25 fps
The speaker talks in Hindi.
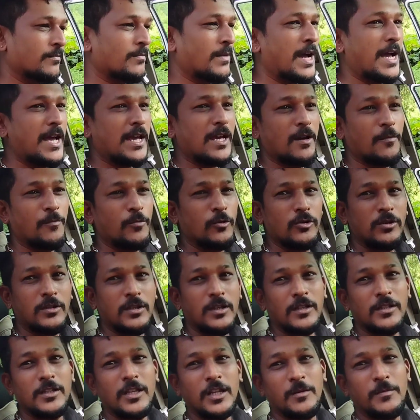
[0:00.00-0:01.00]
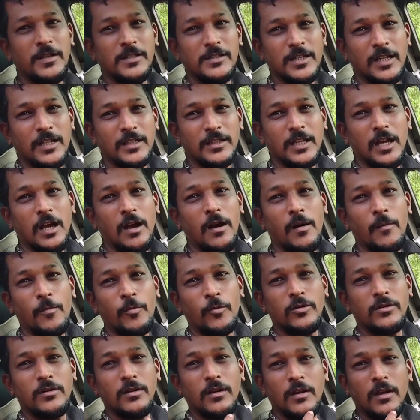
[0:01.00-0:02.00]
भाई अपन किधर भी चलते
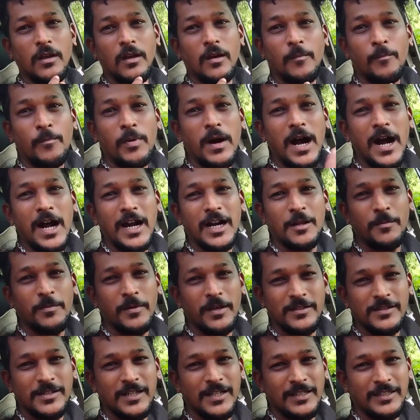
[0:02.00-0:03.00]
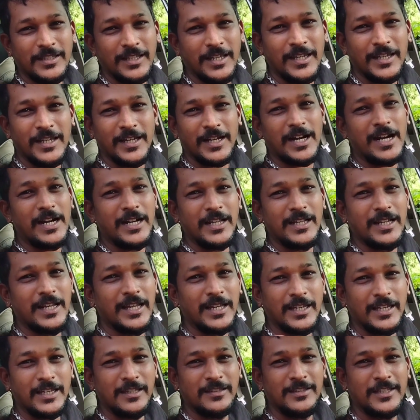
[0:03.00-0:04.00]
अपन पहाड़ पे चलते है ये गाड़ी
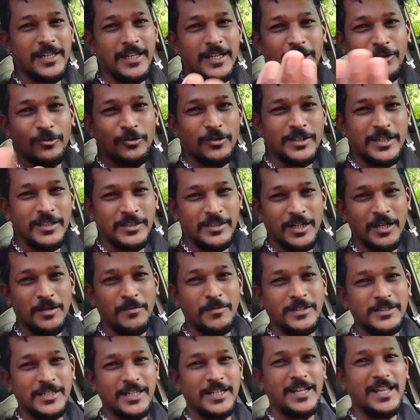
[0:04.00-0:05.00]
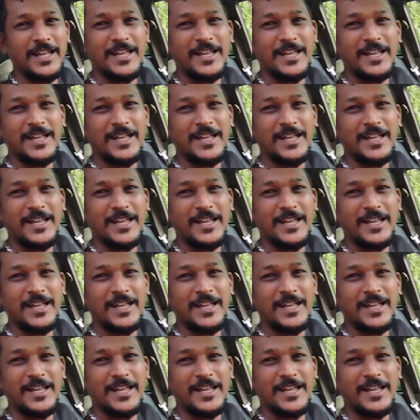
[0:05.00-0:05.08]
लेके इसके लिए तो कीचड़ मचेले